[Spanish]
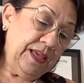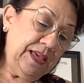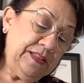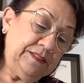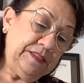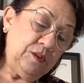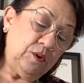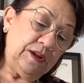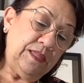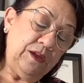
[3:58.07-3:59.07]
en
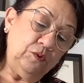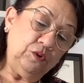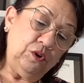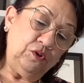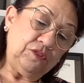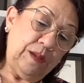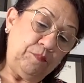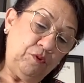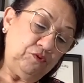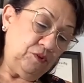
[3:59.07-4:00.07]
Tiro cada uno de los
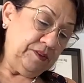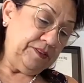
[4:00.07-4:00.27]
apóstoles